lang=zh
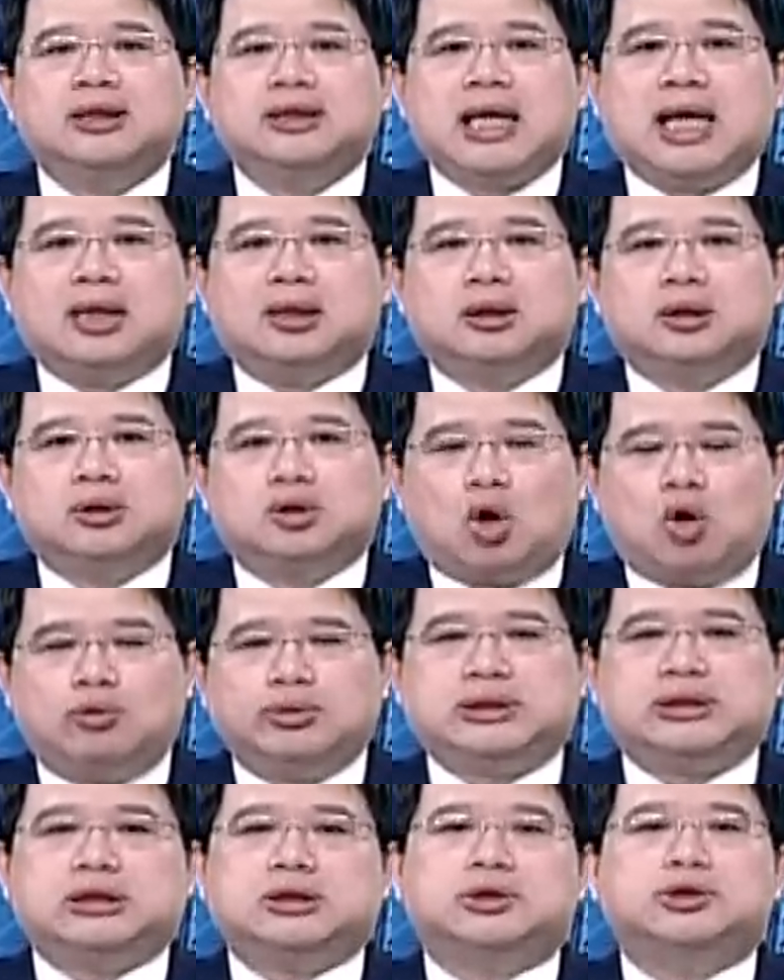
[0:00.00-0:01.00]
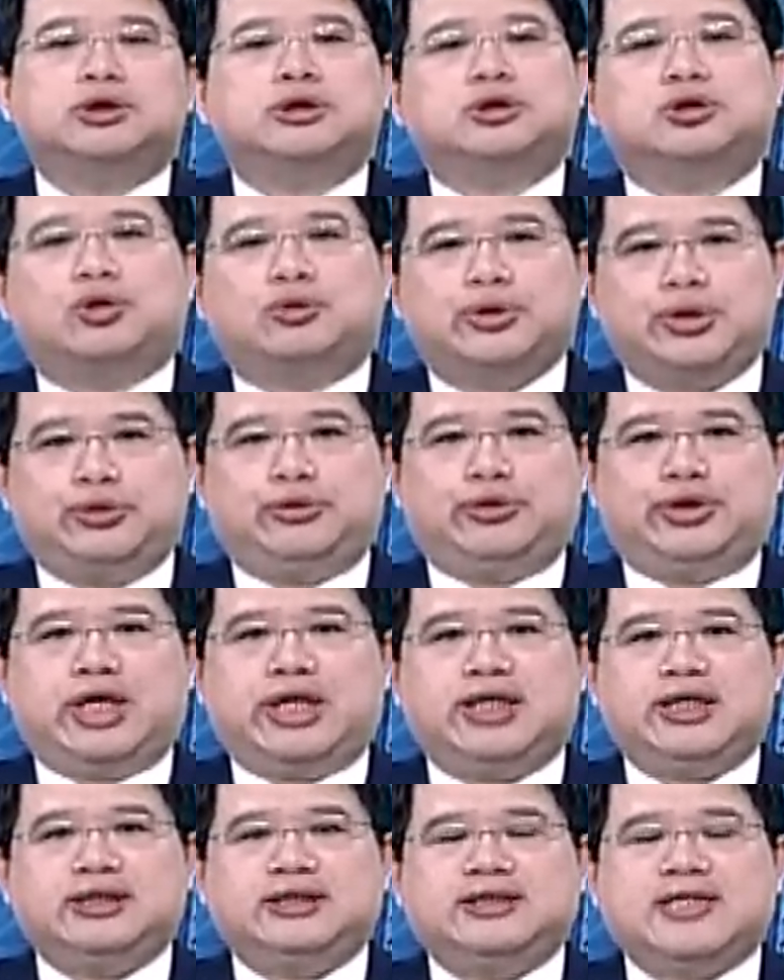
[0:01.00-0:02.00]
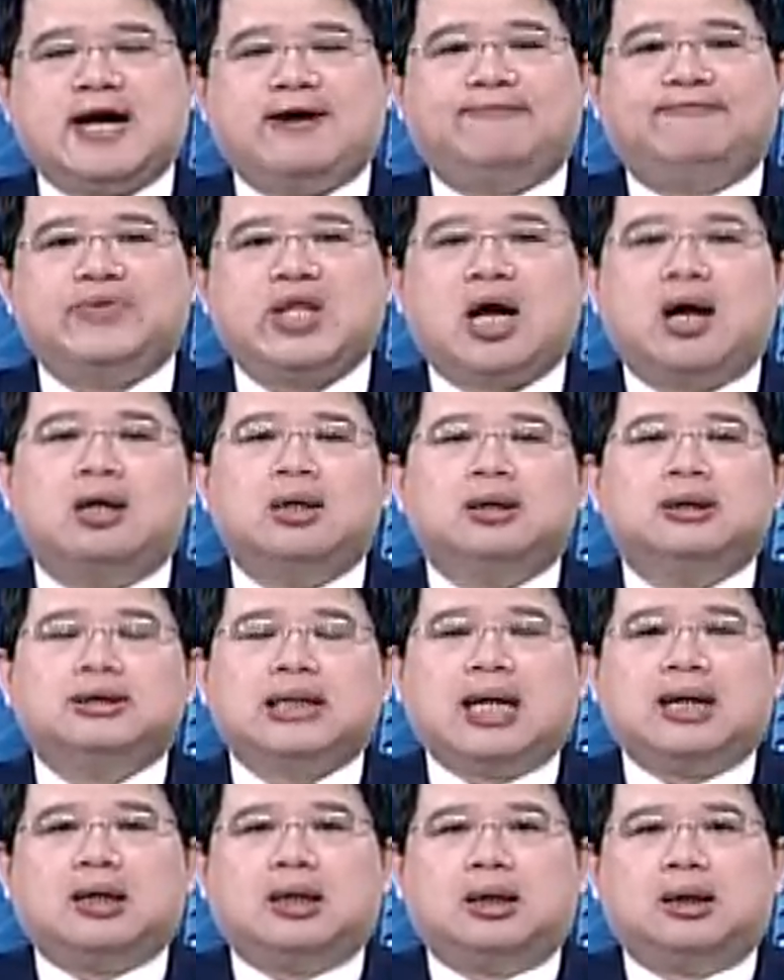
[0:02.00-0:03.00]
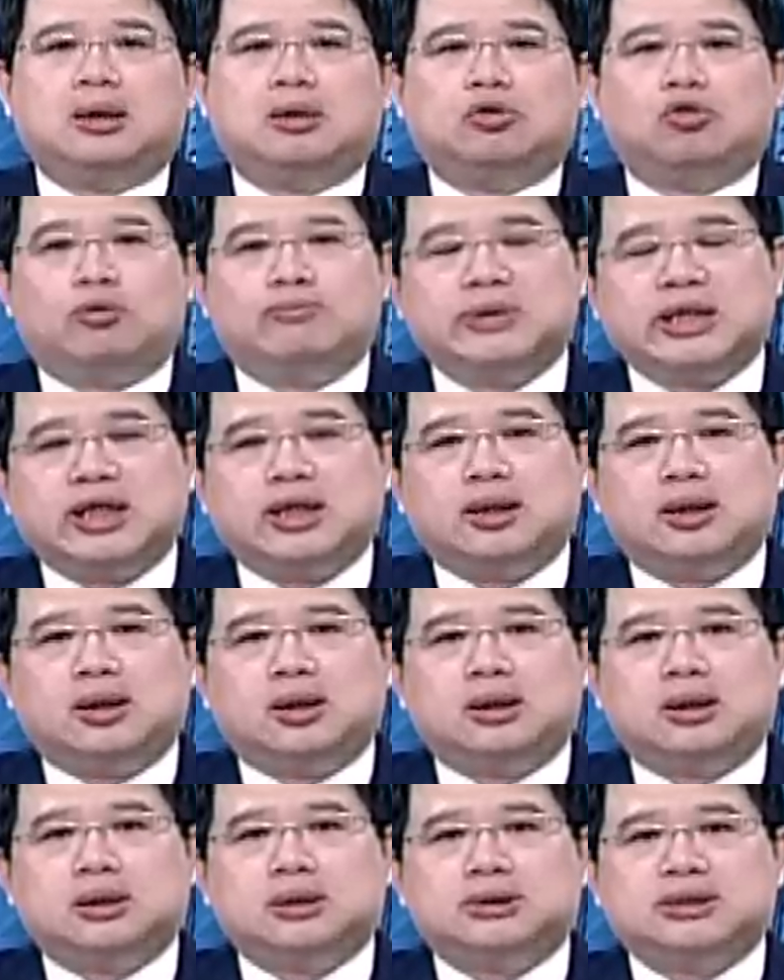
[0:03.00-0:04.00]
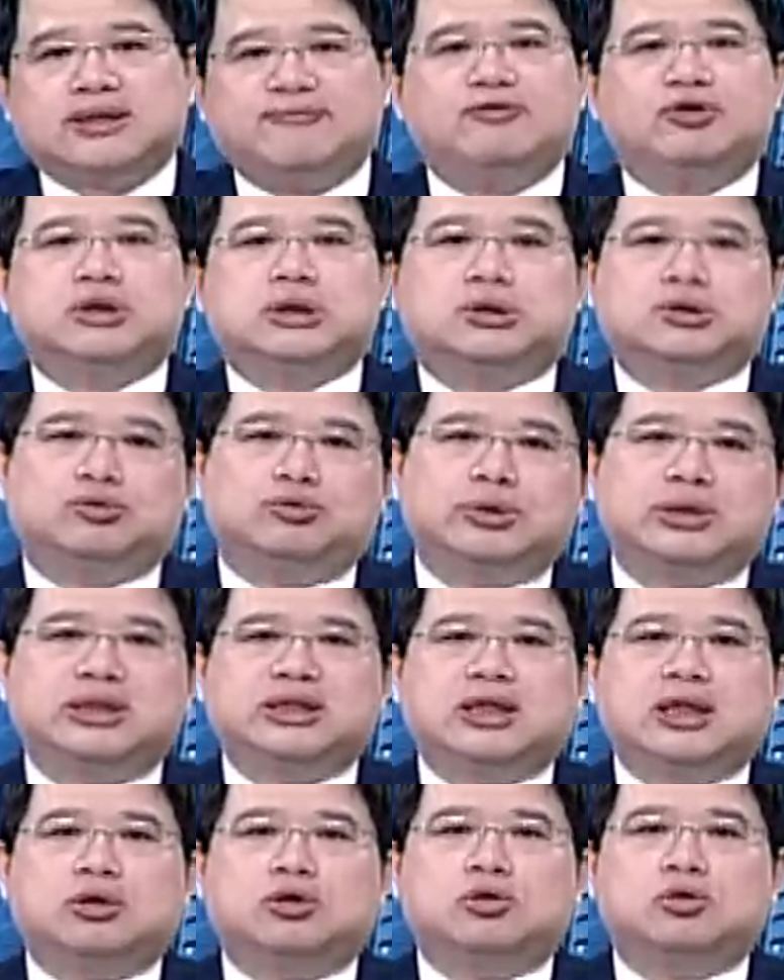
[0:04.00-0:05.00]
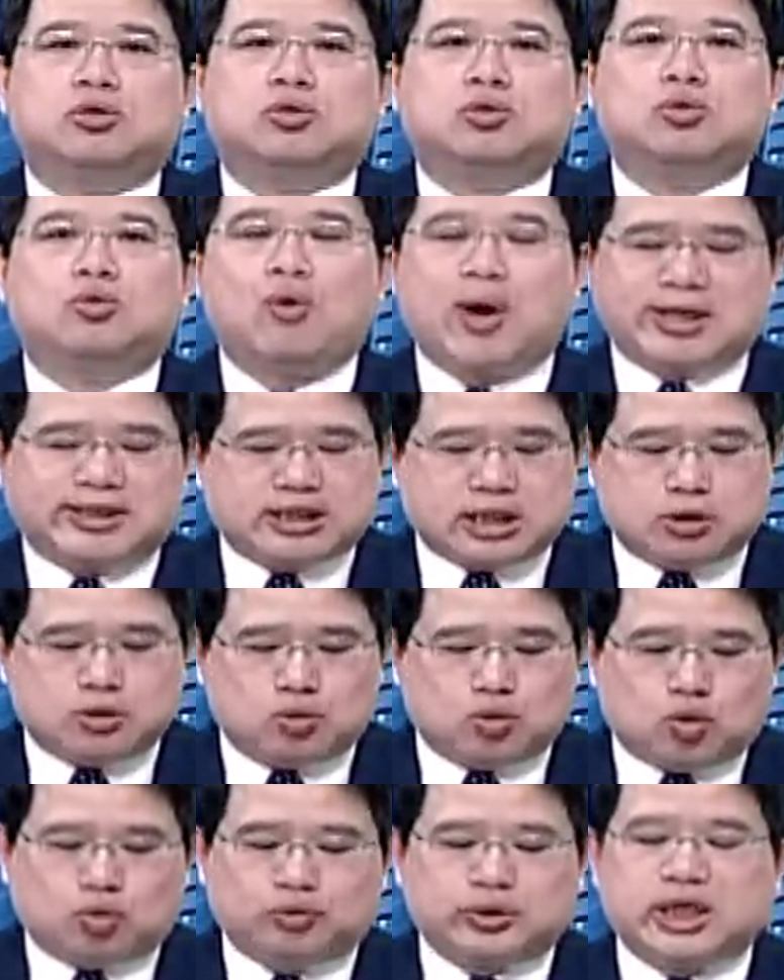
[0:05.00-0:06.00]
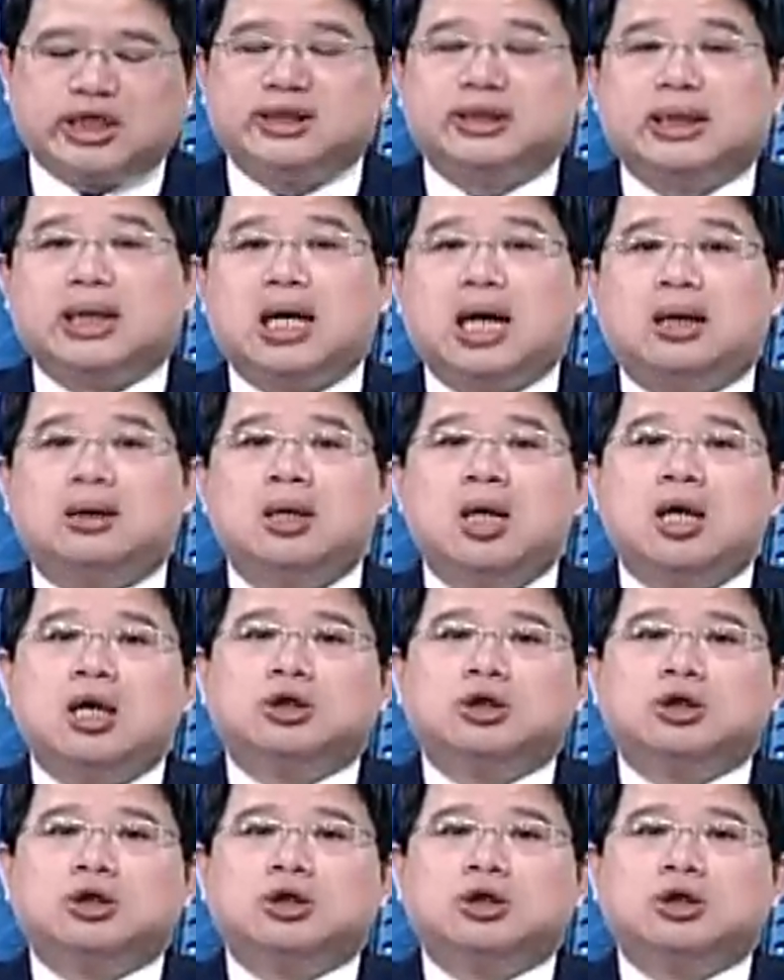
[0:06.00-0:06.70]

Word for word: 那投资是受利率的影响啊，那呃我们的呃政府支出是一个外生固定的哈，